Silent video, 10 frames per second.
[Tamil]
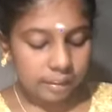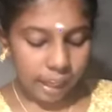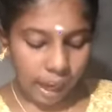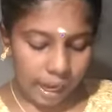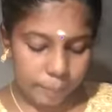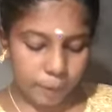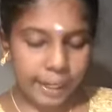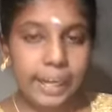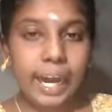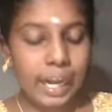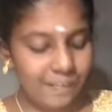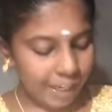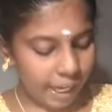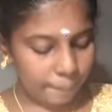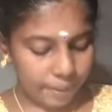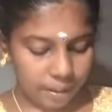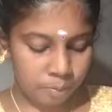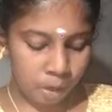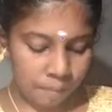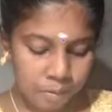தாய்மொழியில் கல்வி கற்பதன்
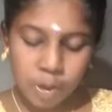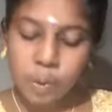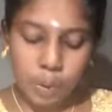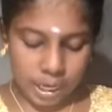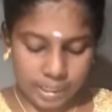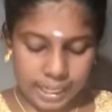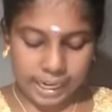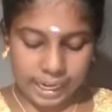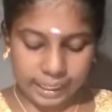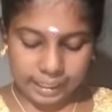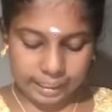மூலம் குழந்தைகளை